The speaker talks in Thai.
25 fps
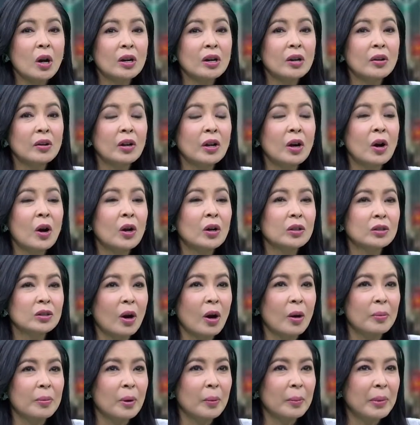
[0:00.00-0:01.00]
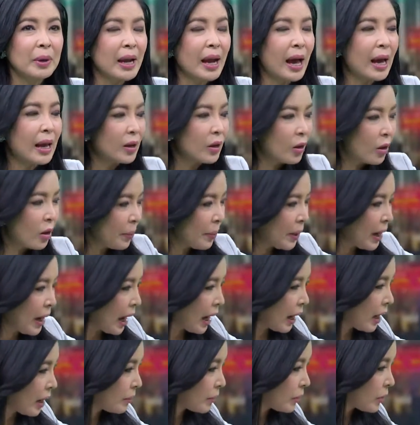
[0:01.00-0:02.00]
สอนเราในห้องตอบเราไม่ได้เราก็ไป
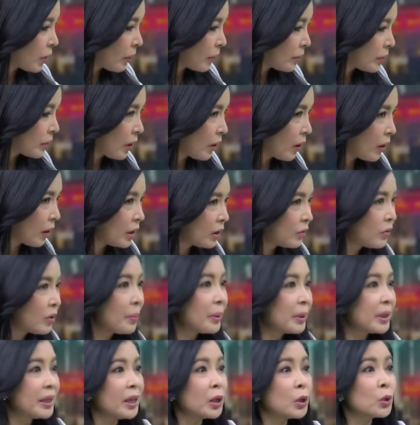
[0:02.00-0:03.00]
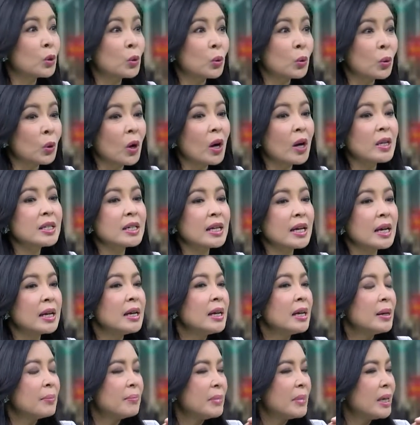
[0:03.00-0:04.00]
หาคำตอบต่อหรือว่าบางทีครูก็จะ
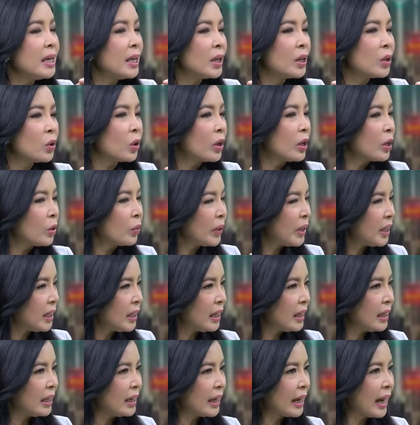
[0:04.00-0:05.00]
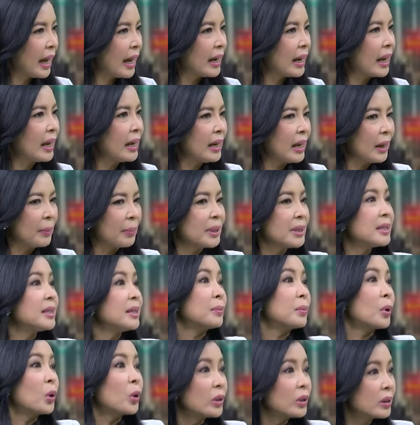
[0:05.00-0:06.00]
มีกลวิธีในการให้เด็กไป
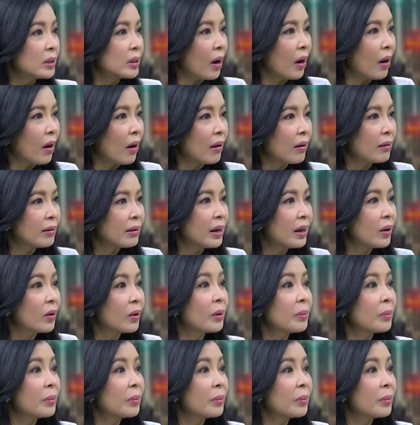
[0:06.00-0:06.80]
สืบค้นต่อเรา